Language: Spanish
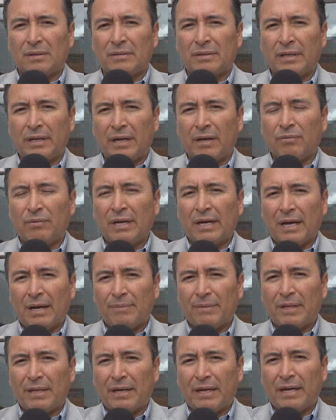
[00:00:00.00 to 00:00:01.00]
sería una
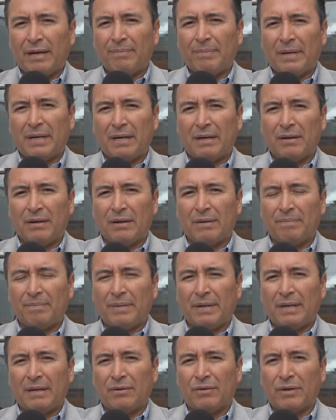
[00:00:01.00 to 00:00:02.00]
caminería para,
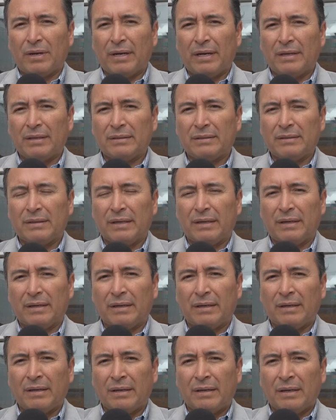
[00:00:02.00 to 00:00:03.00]
lo que es
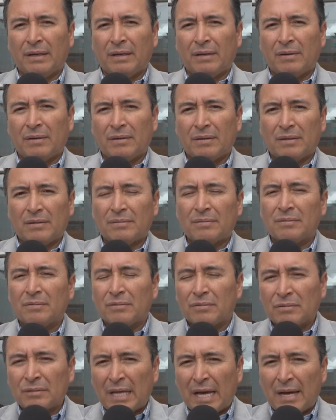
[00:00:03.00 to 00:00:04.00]
eh,
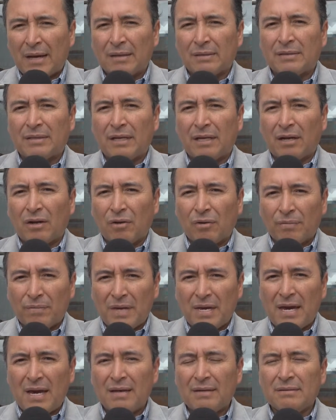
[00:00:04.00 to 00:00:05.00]
una
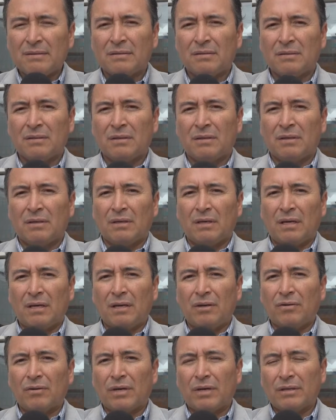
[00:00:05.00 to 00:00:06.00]
ciclovía
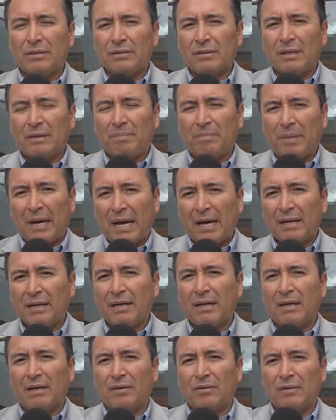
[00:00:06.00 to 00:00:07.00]
y lo que es el
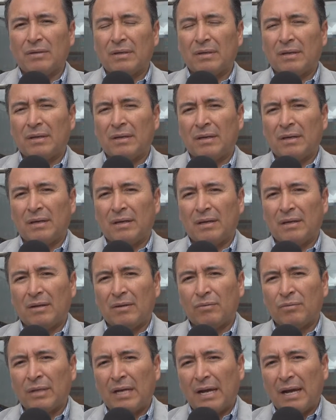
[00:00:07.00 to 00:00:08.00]
parque, eh,
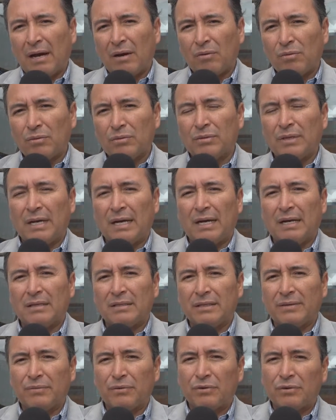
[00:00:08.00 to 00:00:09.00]
una
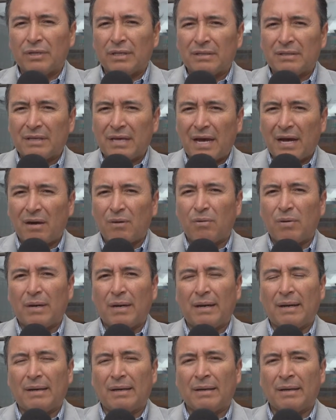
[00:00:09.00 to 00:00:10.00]
laguna, rebrotes de
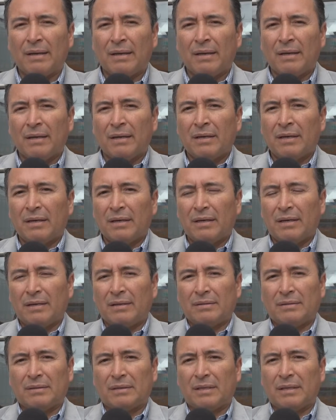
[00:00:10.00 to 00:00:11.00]
agua,
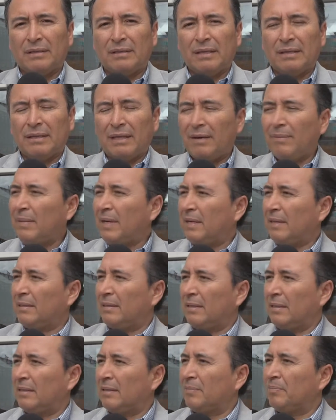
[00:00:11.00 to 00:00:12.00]
eh, ese tema.
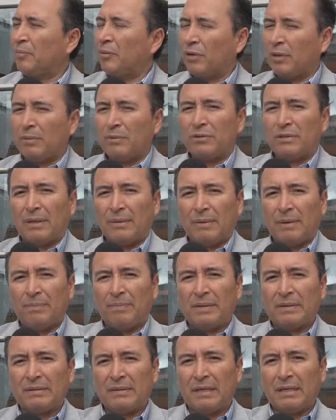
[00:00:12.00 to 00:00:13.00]
Podemos
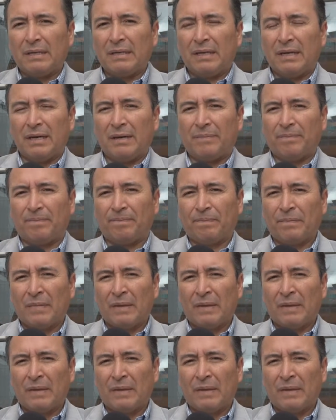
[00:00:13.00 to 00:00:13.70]
también pensar de